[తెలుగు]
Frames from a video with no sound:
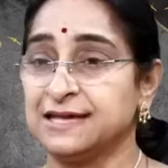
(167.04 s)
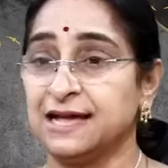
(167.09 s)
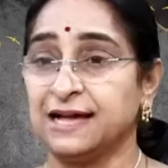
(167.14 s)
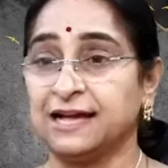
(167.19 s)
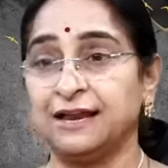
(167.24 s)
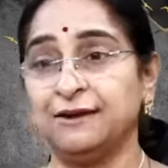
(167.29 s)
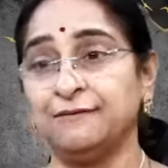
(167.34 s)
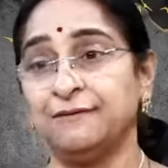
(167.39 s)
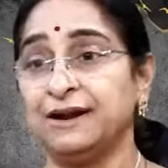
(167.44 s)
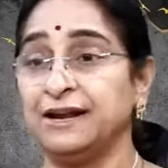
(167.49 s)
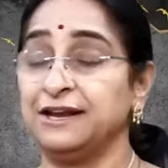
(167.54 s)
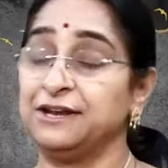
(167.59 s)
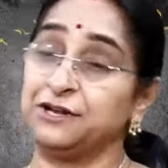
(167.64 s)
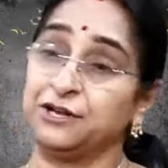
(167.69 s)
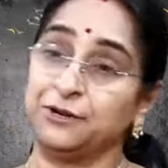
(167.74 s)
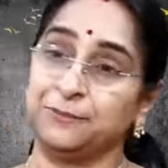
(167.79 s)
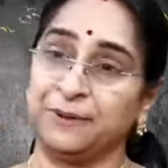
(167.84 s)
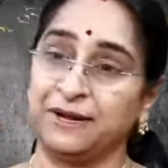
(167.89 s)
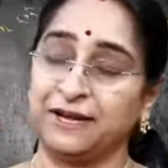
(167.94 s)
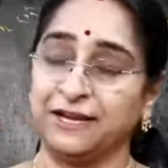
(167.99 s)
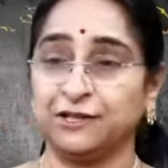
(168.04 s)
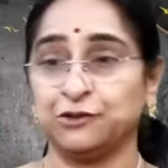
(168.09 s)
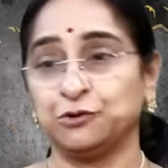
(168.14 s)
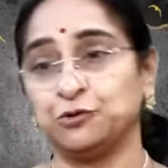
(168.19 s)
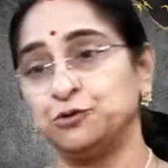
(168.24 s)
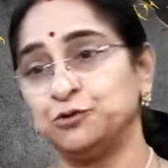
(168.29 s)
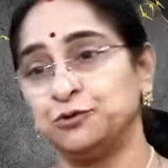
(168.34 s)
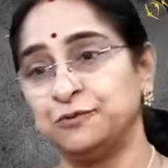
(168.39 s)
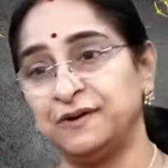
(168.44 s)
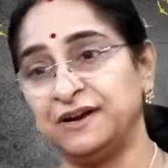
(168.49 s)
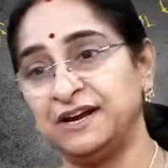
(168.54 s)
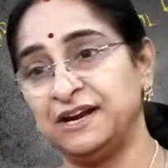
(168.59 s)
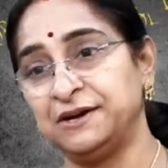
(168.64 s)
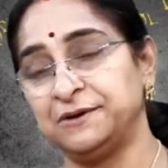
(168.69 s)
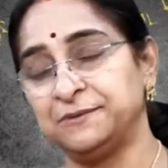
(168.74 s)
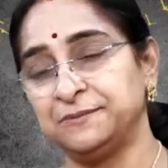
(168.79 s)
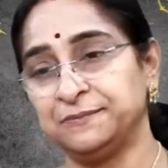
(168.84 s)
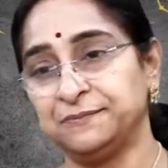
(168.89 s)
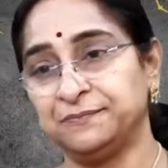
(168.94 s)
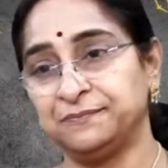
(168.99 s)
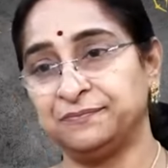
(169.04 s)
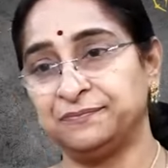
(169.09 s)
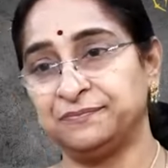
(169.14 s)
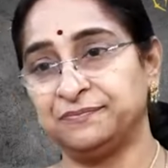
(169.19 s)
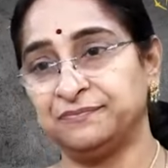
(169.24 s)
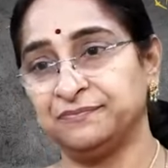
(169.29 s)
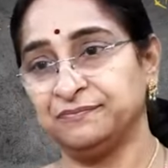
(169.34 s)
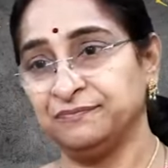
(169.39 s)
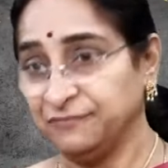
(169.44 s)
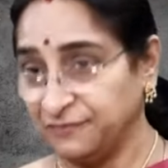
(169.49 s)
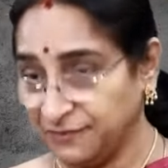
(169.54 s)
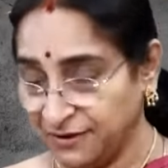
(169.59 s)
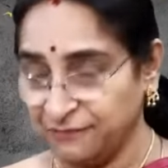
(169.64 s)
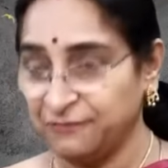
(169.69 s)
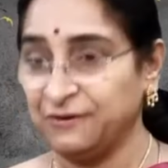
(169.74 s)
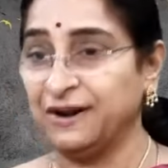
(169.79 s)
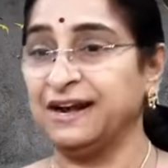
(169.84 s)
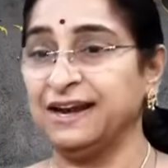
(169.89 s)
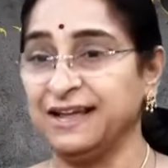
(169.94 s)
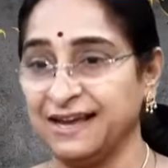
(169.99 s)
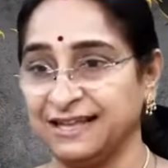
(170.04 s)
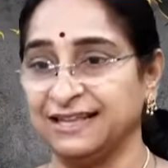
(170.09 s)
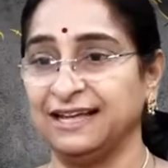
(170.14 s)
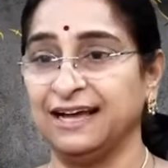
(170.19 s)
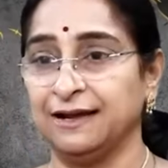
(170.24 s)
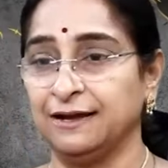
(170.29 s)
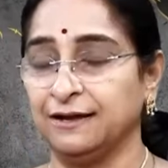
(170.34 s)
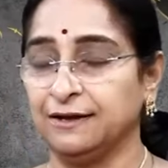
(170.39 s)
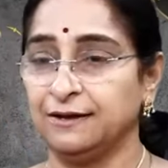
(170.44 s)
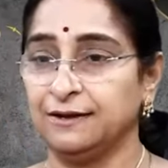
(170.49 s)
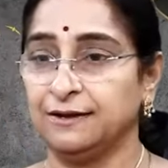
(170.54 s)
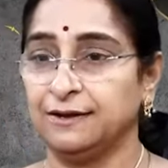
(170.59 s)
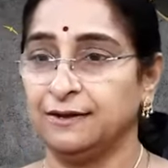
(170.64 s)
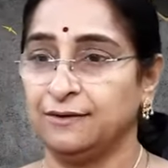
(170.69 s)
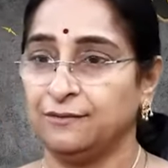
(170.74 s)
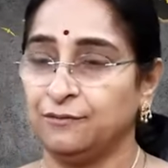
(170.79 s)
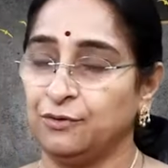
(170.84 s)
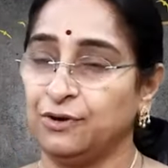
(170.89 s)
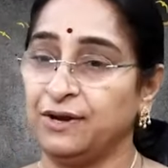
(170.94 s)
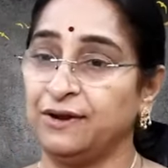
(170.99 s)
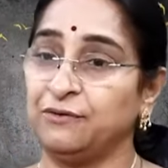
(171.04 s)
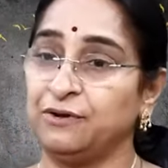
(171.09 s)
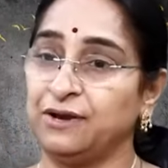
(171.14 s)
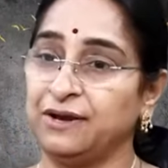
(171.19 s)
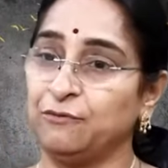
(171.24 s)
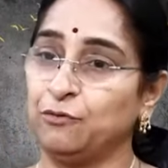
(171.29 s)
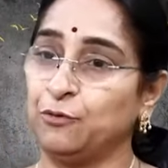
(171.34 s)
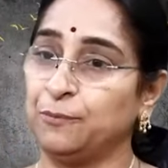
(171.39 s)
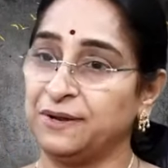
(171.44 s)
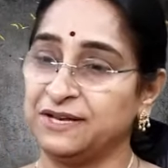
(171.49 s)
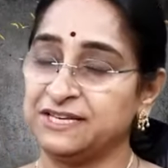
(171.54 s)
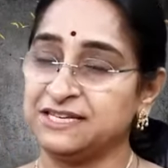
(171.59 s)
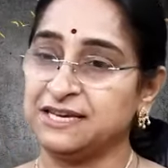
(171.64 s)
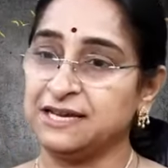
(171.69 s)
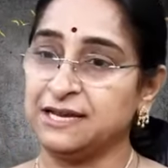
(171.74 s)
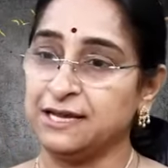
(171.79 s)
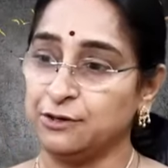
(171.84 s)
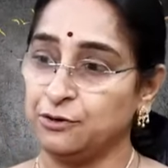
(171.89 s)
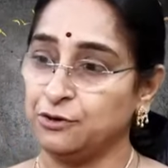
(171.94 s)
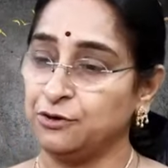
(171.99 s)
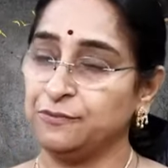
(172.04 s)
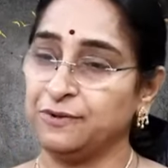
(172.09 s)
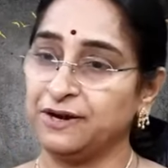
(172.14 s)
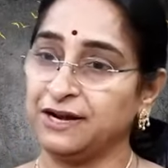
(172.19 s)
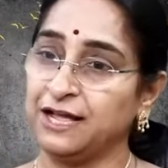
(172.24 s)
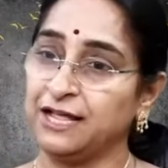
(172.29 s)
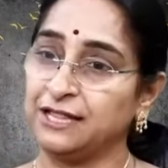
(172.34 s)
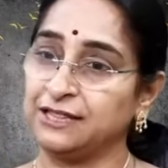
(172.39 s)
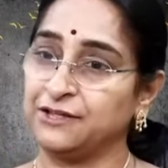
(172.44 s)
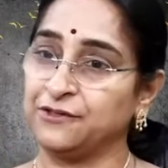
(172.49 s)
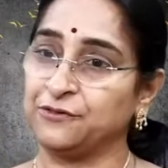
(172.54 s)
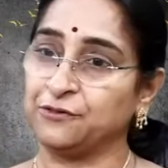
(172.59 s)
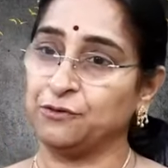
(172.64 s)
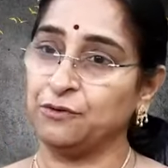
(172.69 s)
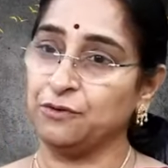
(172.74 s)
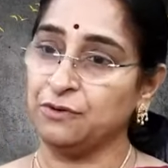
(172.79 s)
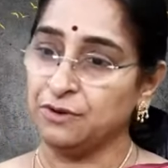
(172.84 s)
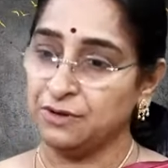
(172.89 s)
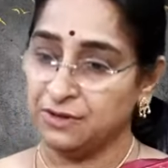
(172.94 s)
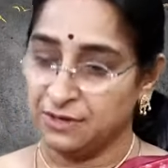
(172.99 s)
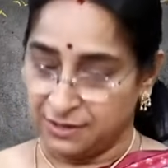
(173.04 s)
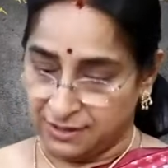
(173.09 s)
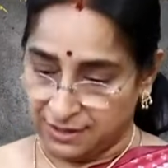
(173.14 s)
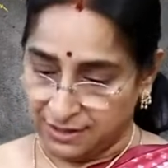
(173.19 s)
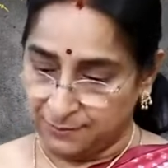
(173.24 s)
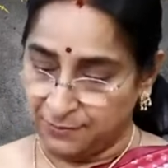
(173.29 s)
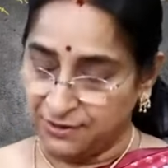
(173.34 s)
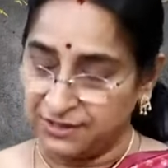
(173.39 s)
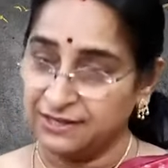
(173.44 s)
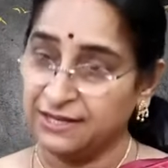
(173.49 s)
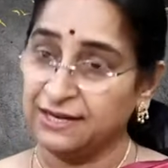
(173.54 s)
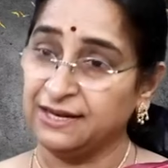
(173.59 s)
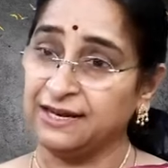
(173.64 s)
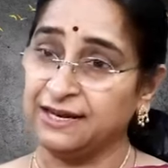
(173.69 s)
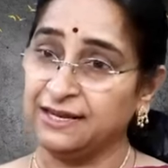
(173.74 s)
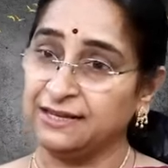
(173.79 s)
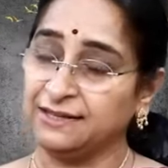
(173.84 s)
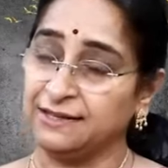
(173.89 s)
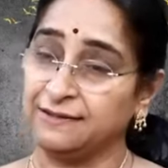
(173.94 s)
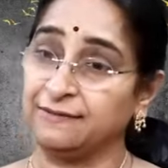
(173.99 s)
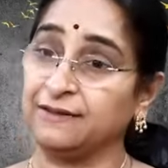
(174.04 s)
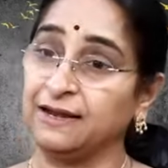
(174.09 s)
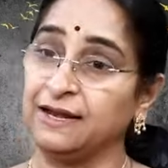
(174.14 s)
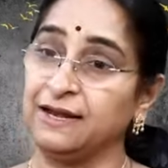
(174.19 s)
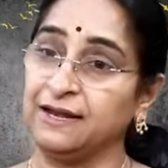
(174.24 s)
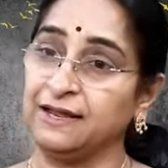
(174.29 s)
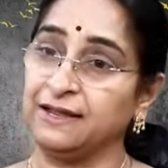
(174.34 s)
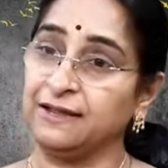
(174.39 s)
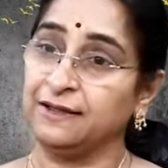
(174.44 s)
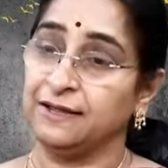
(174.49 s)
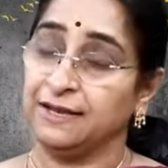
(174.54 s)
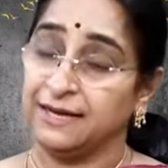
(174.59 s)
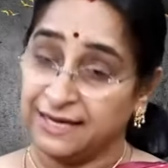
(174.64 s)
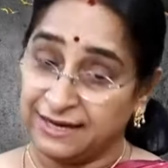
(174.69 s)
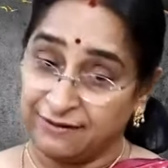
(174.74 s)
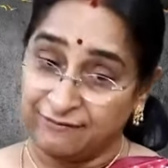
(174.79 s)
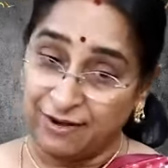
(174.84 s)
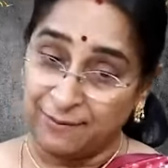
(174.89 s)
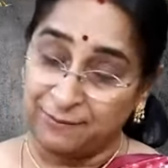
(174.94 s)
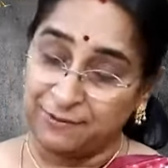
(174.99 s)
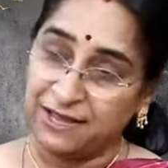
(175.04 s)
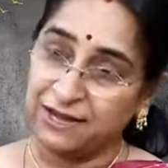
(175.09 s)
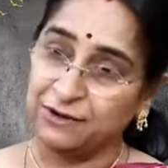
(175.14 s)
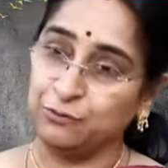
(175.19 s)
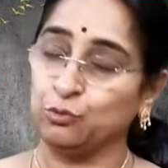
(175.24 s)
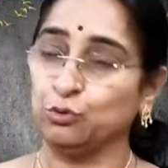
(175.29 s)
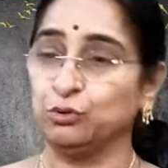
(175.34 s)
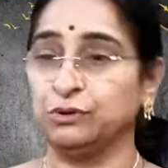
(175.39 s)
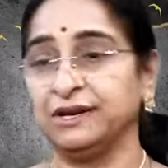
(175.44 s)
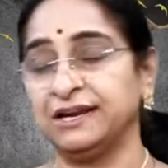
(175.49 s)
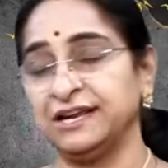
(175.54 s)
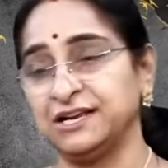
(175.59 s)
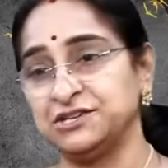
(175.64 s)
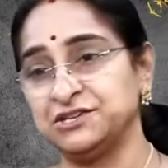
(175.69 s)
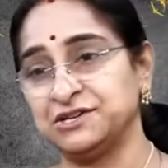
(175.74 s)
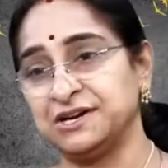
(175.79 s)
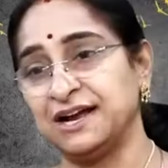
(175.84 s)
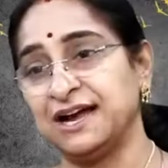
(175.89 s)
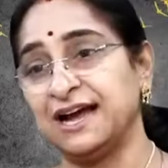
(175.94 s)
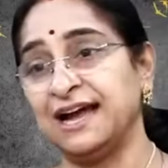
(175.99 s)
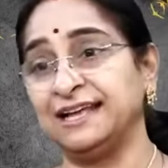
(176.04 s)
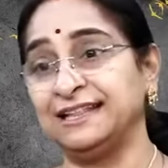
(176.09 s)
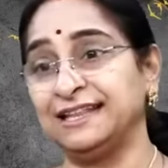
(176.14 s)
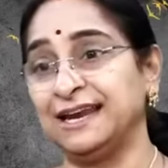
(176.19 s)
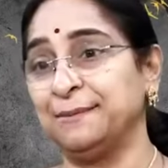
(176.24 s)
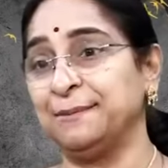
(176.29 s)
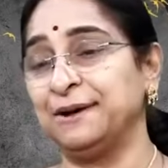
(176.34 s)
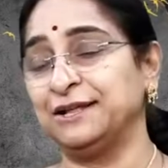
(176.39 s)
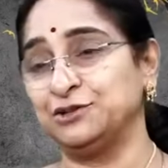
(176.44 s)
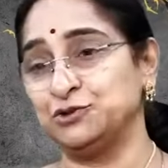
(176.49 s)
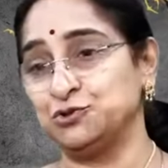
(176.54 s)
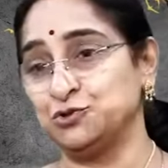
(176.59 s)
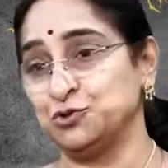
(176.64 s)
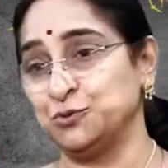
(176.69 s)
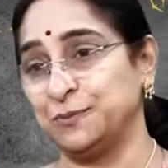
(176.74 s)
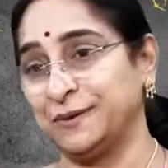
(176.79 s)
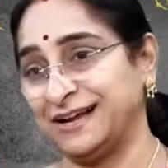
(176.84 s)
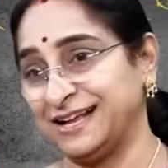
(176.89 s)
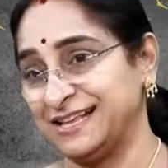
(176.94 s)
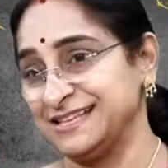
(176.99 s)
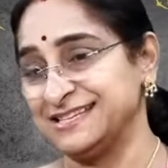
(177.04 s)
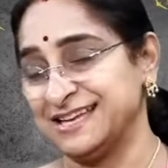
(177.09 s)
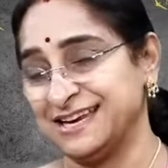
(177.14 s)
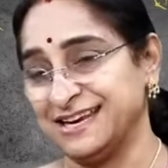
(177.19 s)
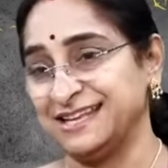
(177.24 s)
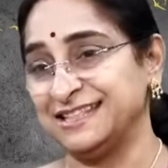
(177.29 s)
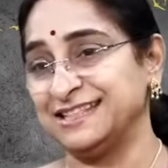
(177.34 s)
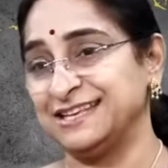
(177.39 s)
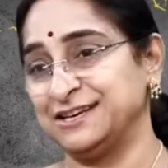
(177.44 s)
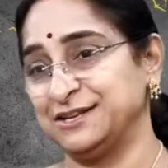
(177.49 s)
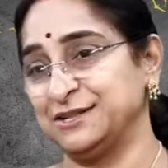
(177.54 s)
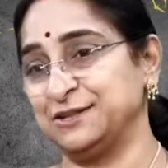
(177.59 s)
చాకలి వాళ్ళ ఇంటికి పరిగెత్తుకుంటూ వెళ్ళాడు ఇప్పుడు ఫ్రెండ్ కదా ఒరే ఒరే ఓ చేయి ఈ రెండు వరహాలు తీసుకో ఈ బిందెని తీసుకెళ్ళి నవాబు గారి కూతురికి ఇచ్చిరా హైదరాబాద్ చుట్టుపక్కల జరిగింది